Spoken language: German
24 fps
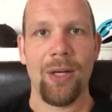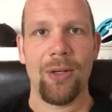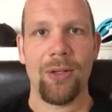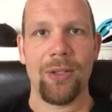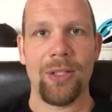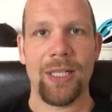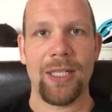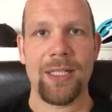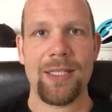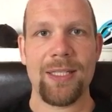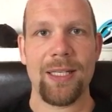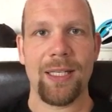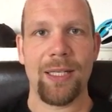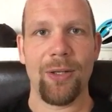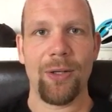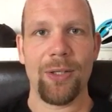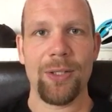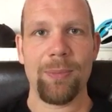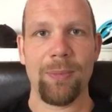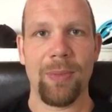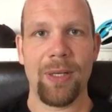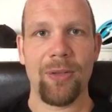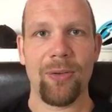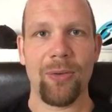und erzähle
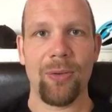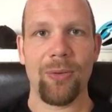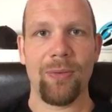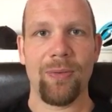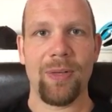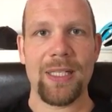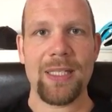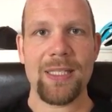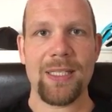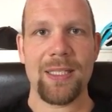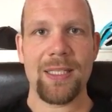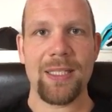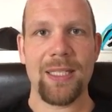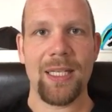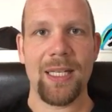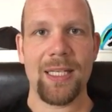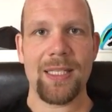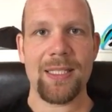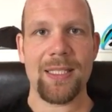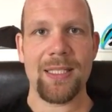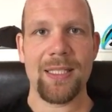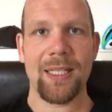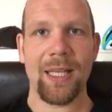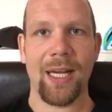euch mal so, was die
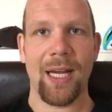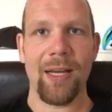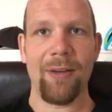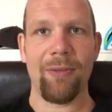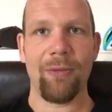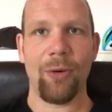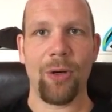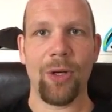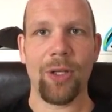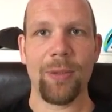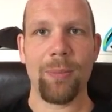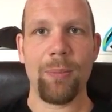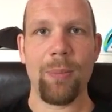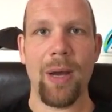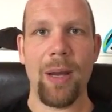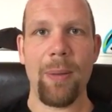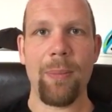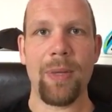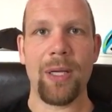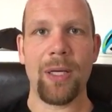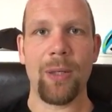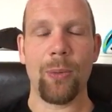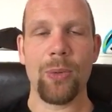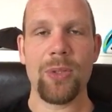letzten drei Wochen bei
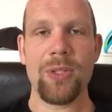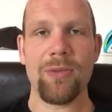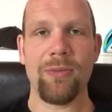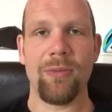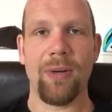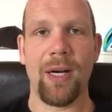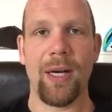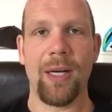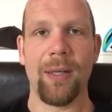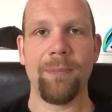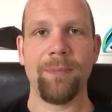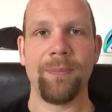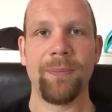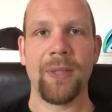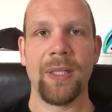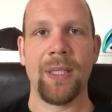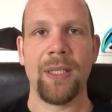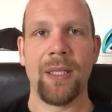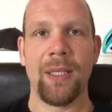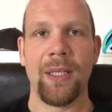mir los war.